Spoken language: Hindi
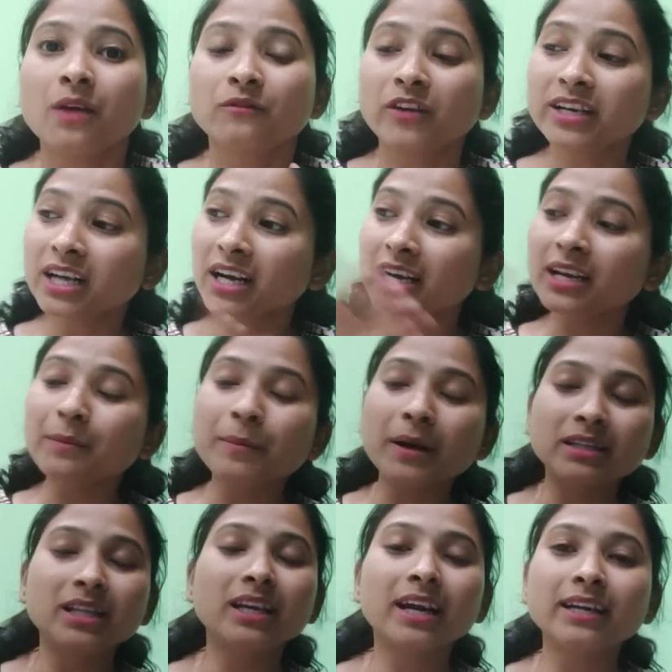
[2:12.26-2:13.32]
वही अगर आप
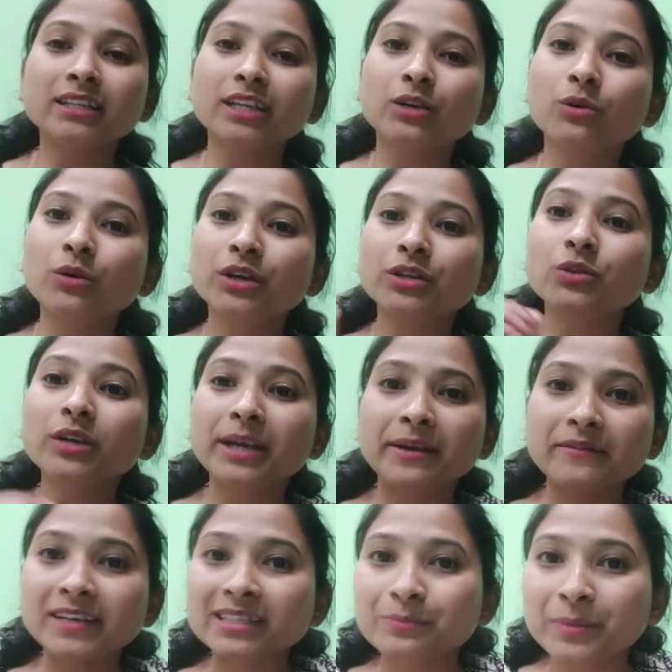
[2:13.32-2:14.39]
अदर हैंड देखोगे तो
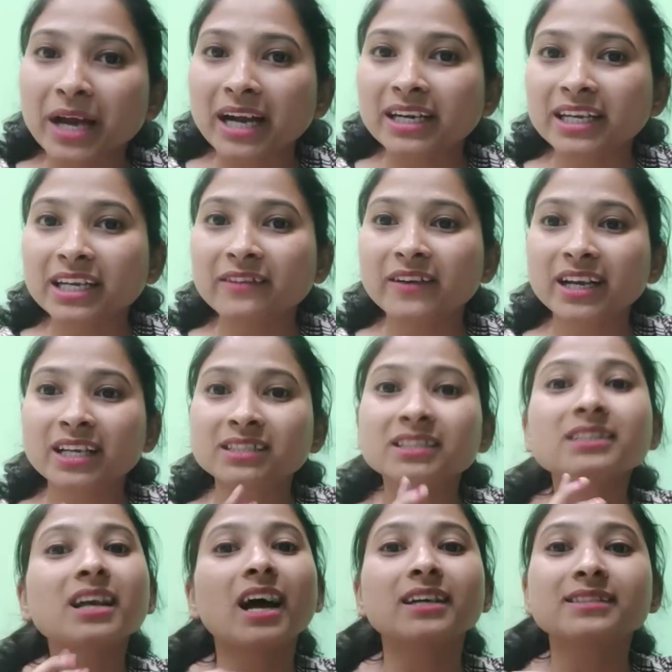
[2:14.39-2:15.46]
केवीएस पीआरटी की
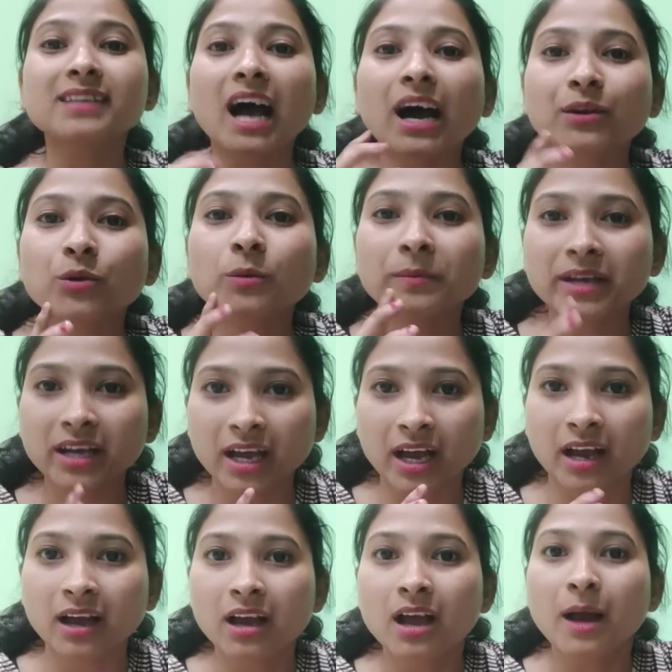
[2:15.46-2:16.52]
वैकेंसीज हजारों में है
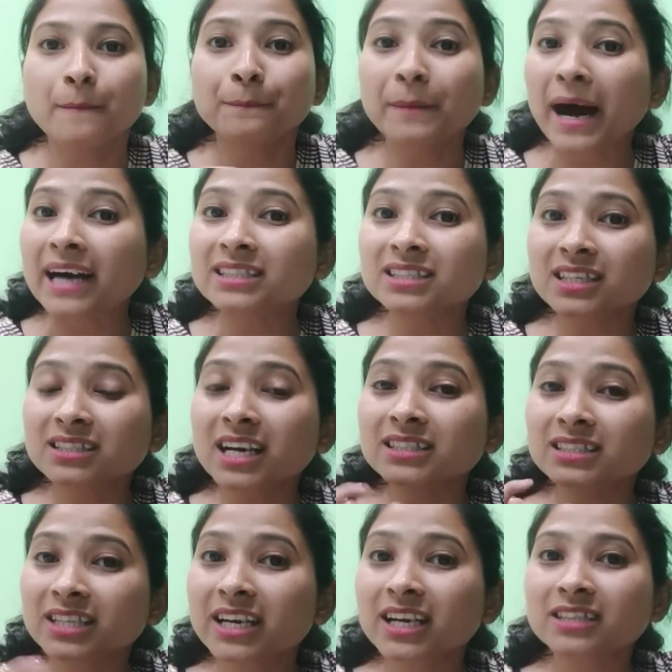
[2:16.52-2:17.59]
पाँच हजार
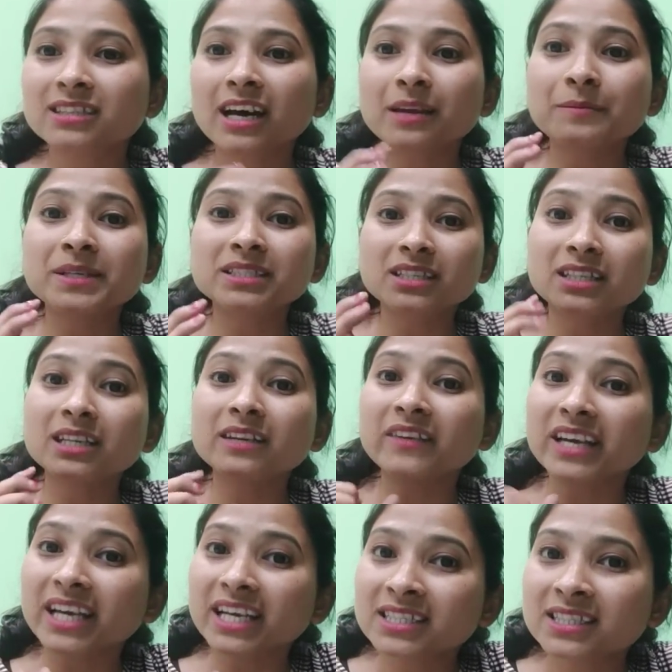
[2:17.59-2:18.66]
छः हजार मीन्स इतनी
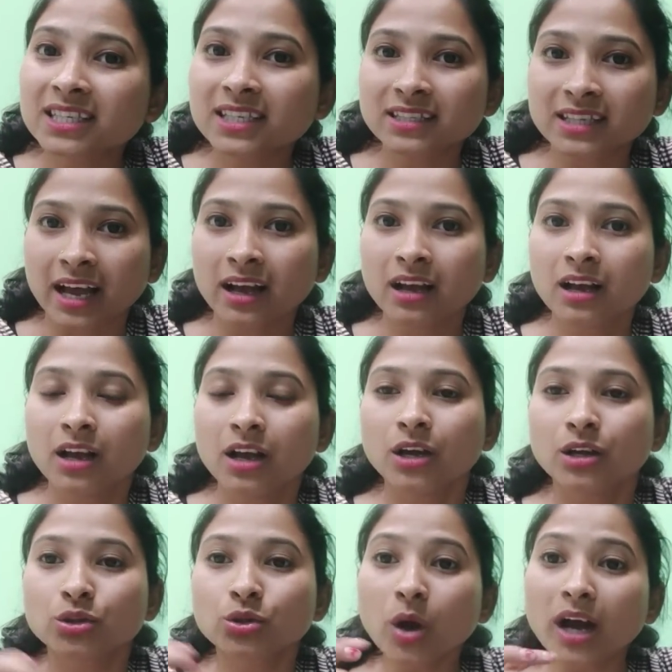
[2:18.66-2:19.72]
वैकेंसीज हैं
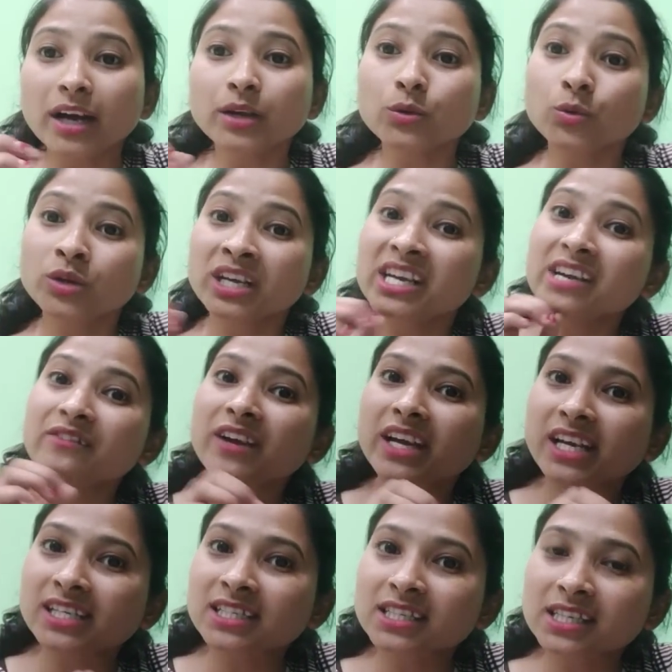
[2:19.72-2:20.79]
तो अगर उन्हीं की
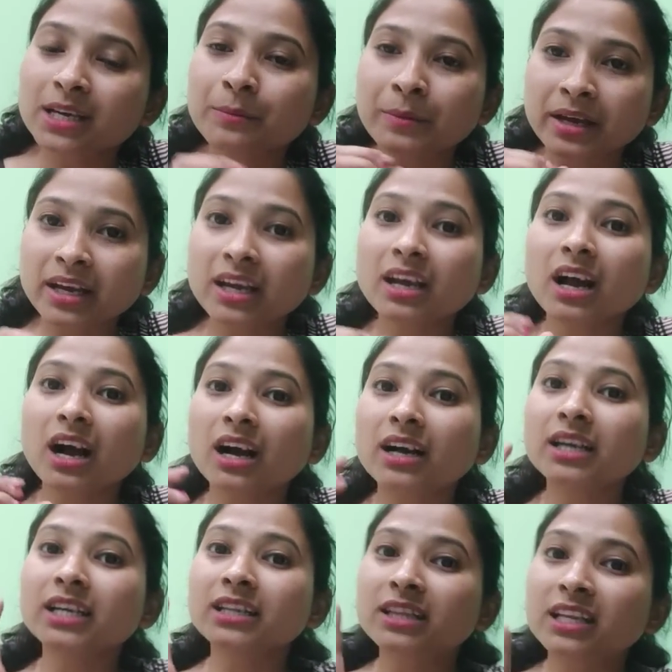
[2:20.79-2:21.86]
वैकेंसी में
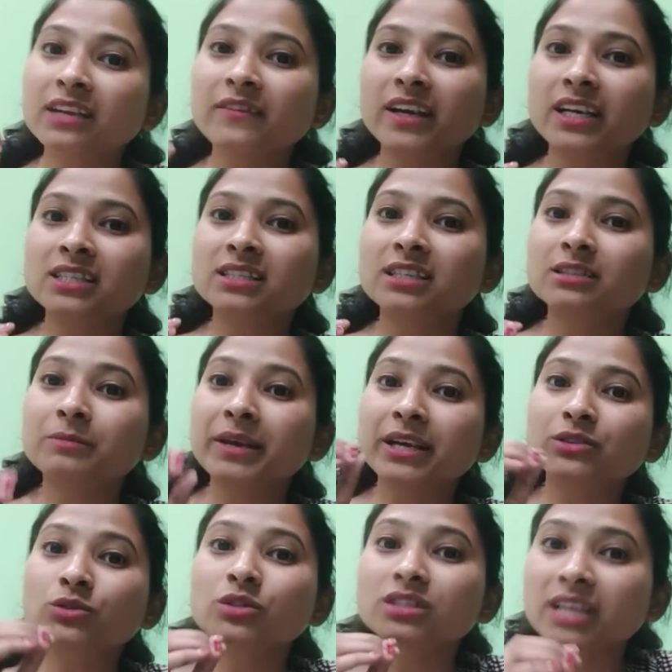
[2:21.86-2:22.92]
अगर इतनी वैकेंसीज में
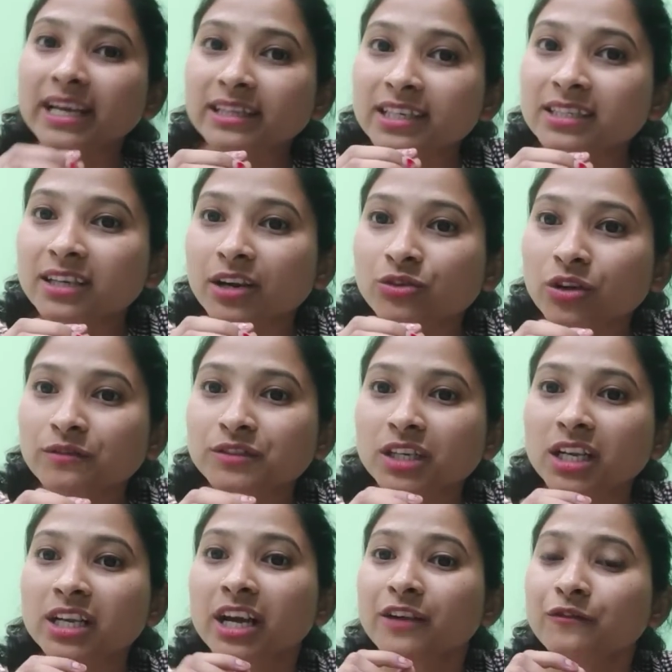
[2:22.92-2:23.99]
एक कट ऑफ
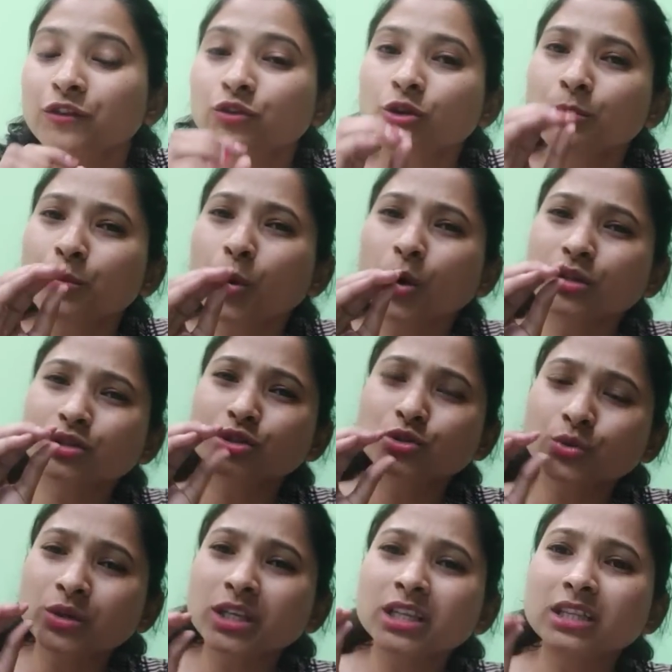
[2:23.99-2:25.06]
चली गई फिर तो बहुत
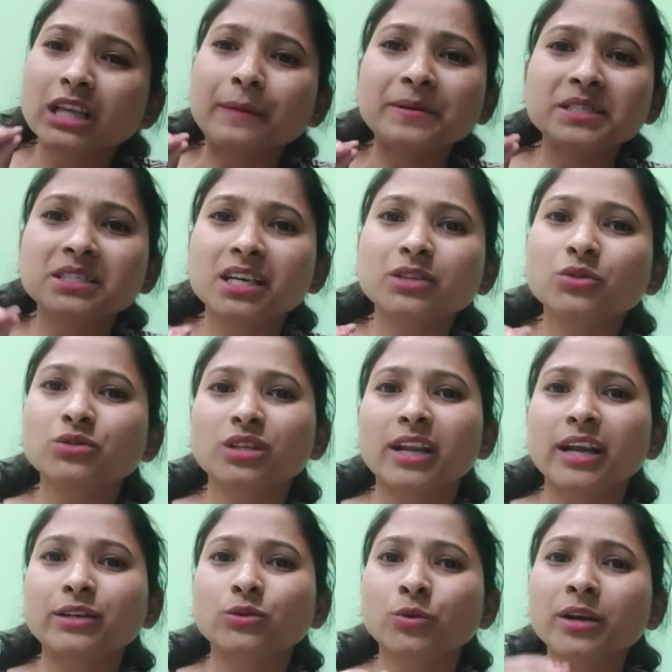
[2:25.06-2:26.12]
चुनिंदा बच्चे ही तो
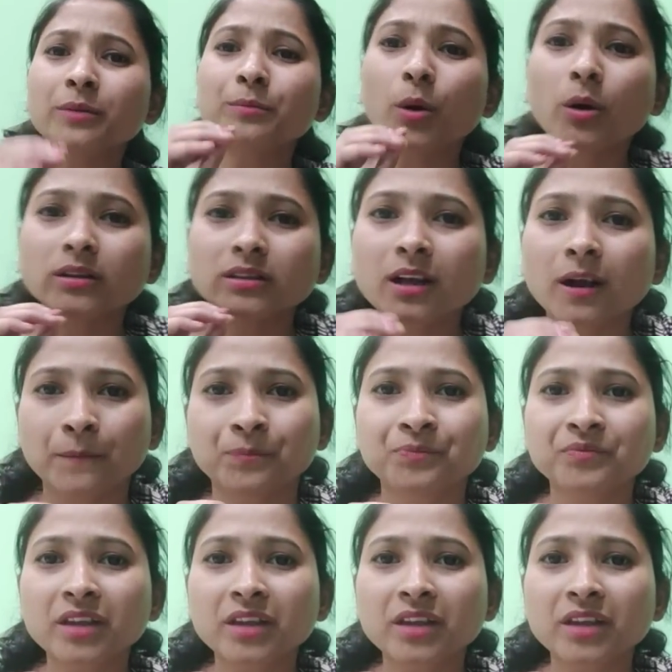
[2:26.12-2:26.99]
सिलेक्ट होंगे बहुत कम